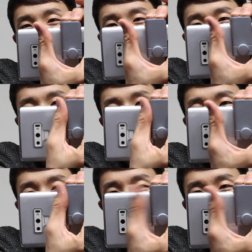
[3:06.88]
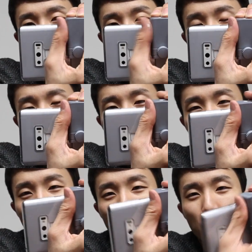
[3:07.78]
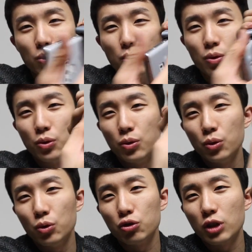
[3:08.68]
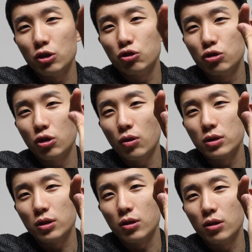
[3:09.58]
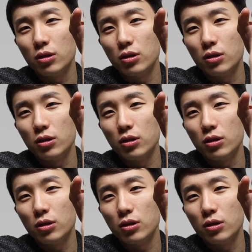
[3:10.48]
얘가 이 두께가 얇고 이 두께는 두꺼워서